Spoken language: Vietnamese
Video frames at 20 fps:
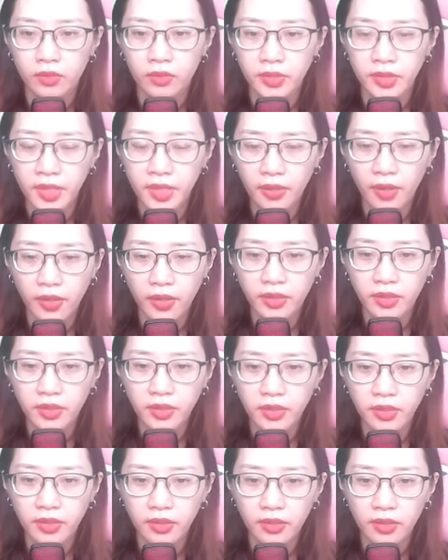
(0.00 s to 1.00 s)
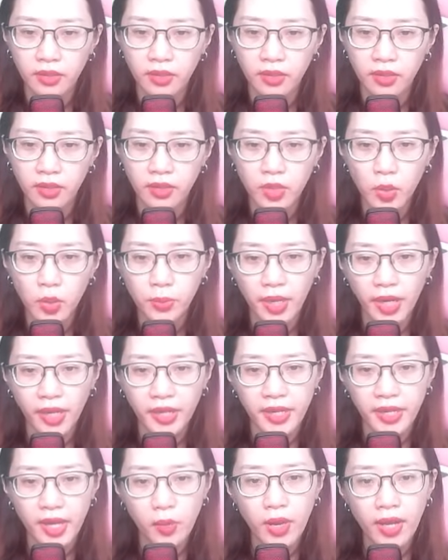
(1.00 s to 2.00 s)
Xin hỏi ngươi, lúc
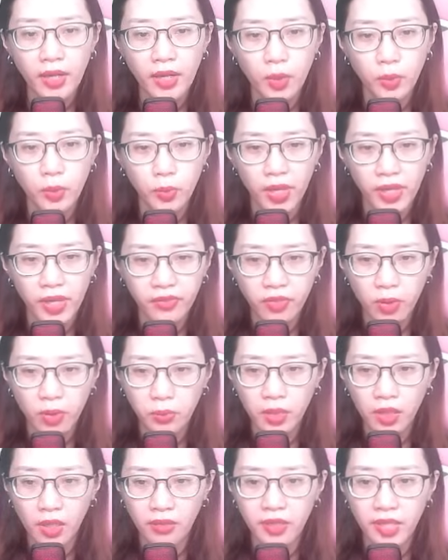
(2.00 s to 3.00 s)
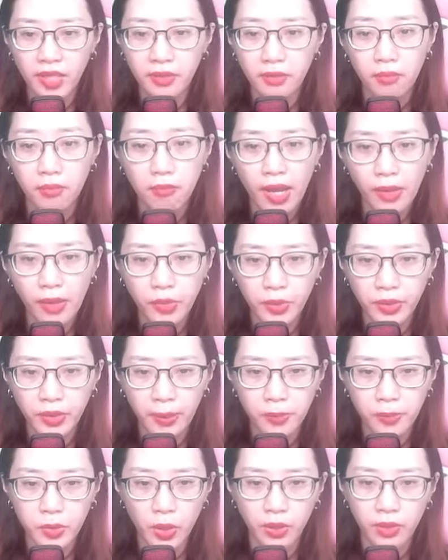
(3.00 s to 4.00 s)
này đã qua hồng hoang phong thần lịch bao nhiêu
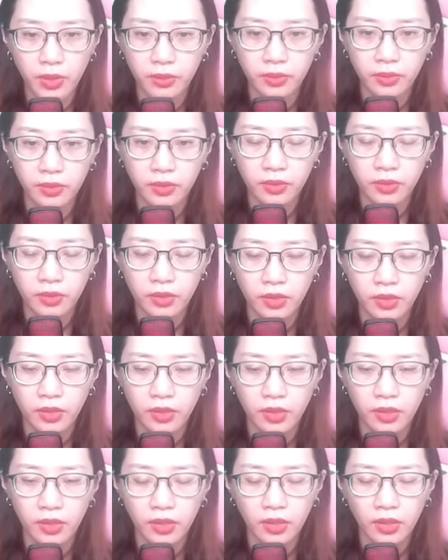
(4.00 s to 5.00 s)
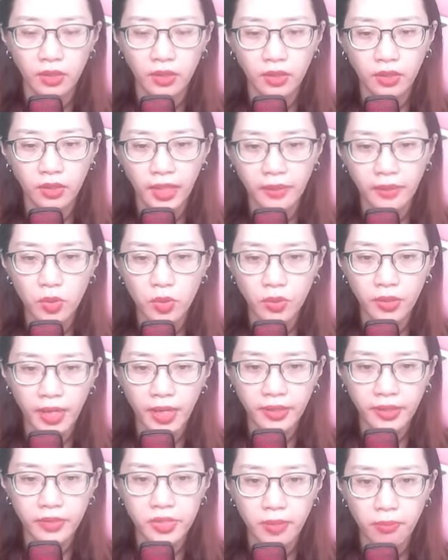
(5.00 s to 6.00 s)
năm rồi? Hư ảnh cô
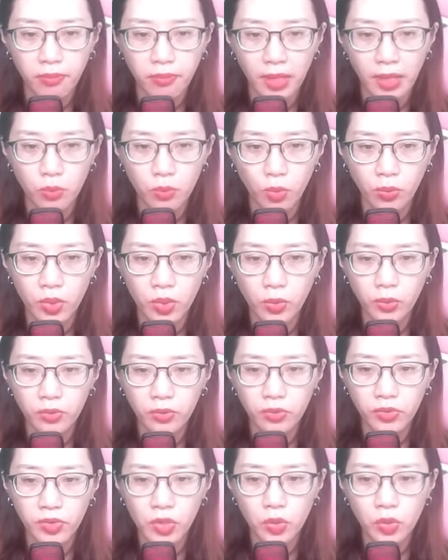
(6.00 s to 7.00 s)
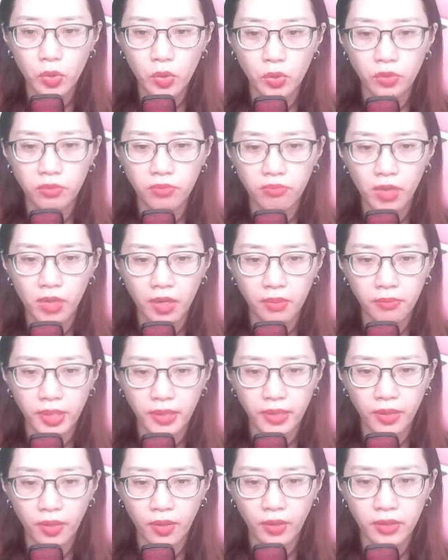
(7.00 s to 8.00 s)
gái trầm mặt một lúc, rốt cuộc mở
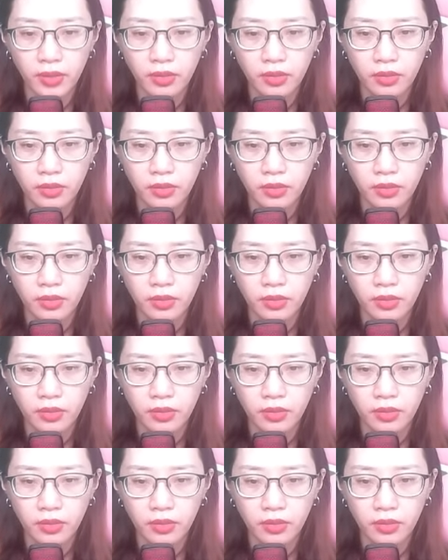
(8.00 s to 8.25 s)
miệng hỏi.